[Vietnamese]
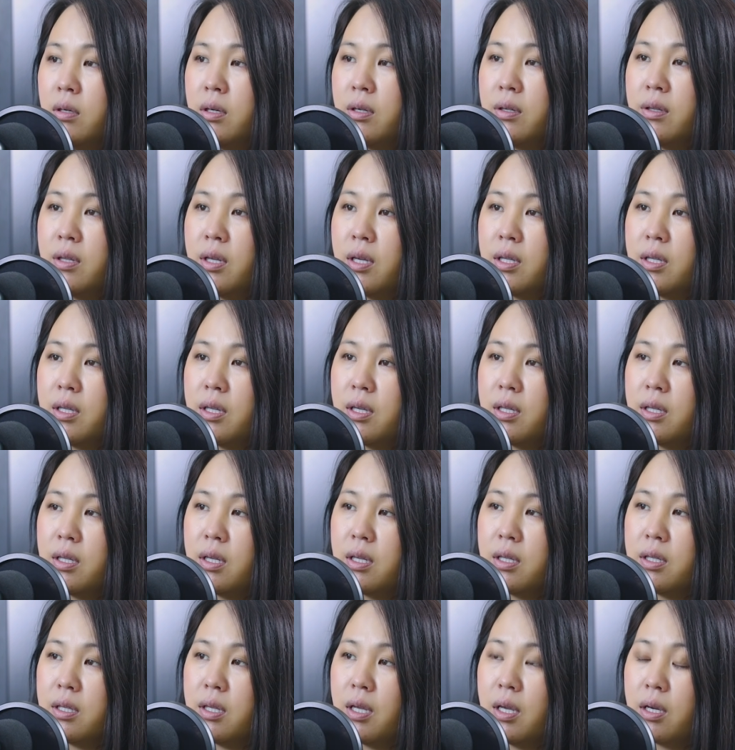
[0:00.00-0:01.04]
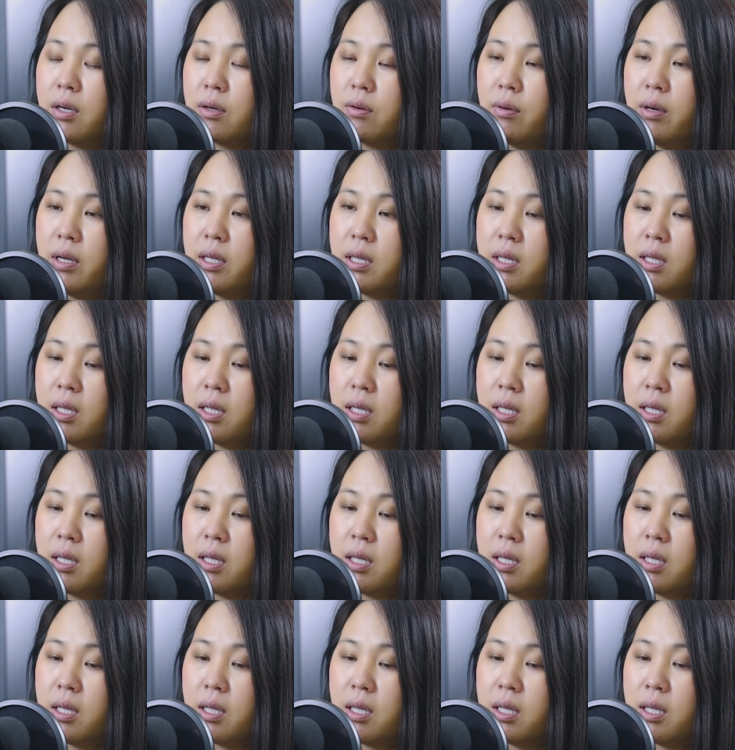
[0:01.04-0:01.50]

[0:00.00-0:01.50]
lỡ chị chị chị chị cũng hay